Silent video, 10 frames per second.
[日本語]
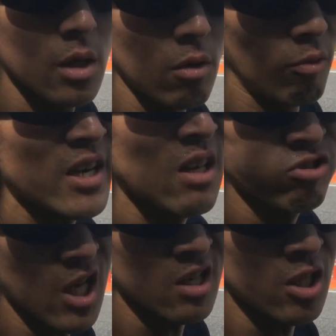お前が不
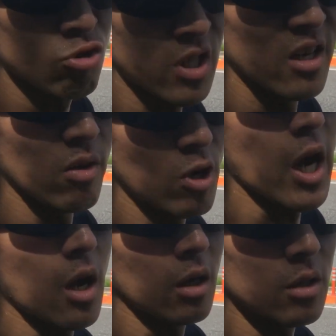正アクセスしてるんよ、
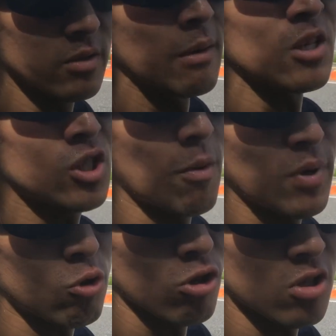ボケ山口勝
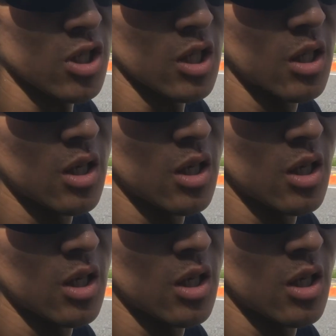平と一緒に